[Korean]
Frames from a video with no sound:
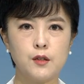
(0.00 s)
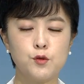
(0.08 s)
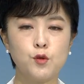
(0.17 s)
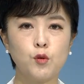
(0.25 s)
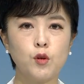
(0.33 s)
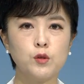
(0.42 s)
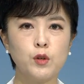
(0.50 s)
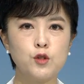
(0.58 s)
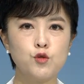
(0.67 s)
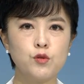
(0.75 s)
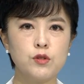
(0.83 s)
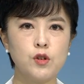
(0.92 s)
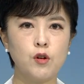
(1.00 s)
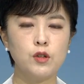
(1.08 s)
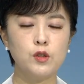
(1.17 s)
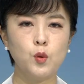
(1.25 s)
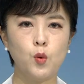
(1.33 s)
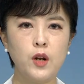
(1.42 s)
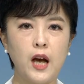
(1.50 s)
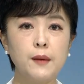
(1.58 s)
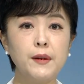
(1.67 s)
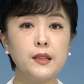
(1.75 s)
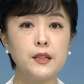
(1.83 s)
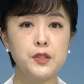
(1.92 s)
수도권과 충청은 올
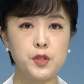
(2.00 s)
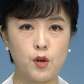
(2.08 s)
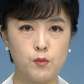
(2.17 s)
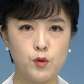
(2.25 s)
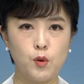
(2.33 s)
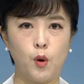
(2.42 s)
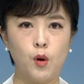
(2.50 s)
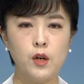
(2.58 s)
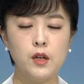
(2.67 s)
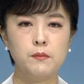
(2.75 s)
하반기 처음으로